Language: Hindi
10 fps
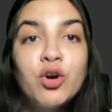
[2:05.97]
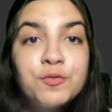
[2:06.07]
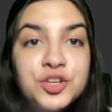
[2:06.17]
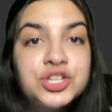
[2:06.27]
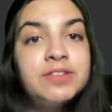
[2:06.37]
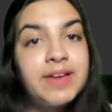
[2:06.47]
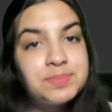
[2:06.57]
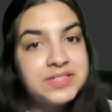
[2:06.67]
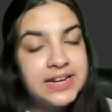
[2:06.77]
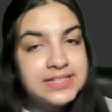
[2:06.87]
ऑफिशियल
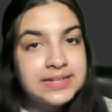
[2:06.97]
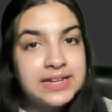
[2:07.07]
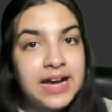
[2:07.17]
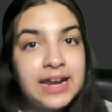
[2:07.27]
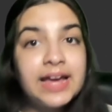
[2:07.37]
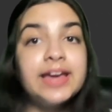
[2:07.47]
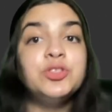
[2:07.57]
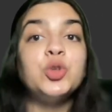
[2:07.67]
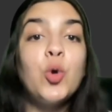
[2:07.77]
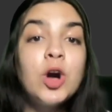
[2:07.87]
वेबसाइट से निकाला है
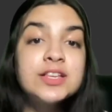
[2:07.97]
दो